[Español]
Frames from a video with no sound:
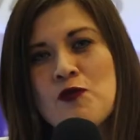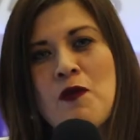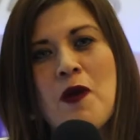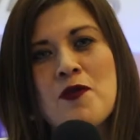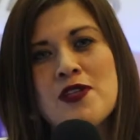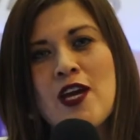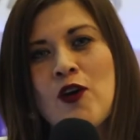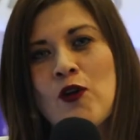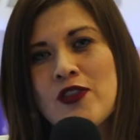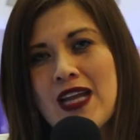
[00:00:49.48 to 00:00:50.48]
volvamos a
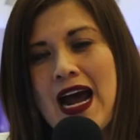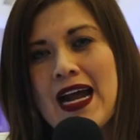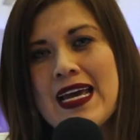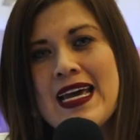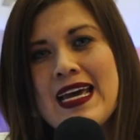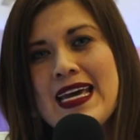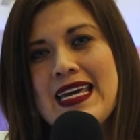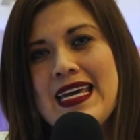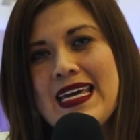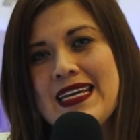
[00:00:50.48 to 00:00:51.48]
encontrar
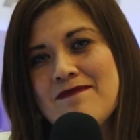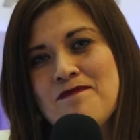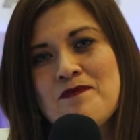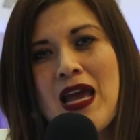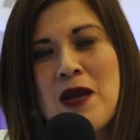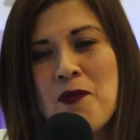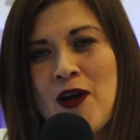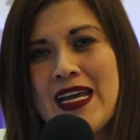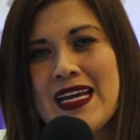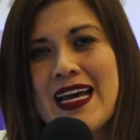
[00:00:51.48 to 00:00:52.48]
y el
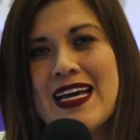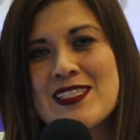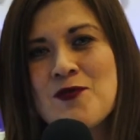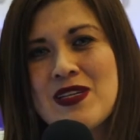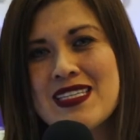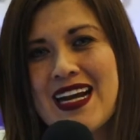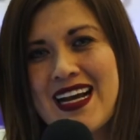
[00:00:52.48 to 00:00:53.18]
Poli es nuestra